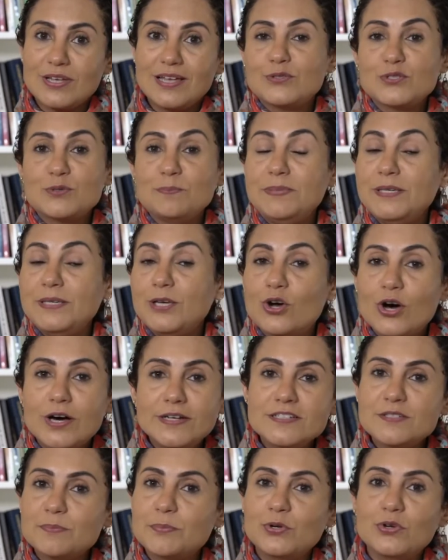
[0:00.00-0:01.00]
aos
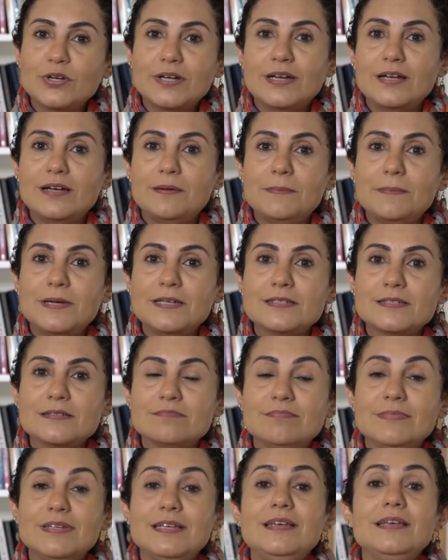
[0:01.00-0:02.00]
piores programas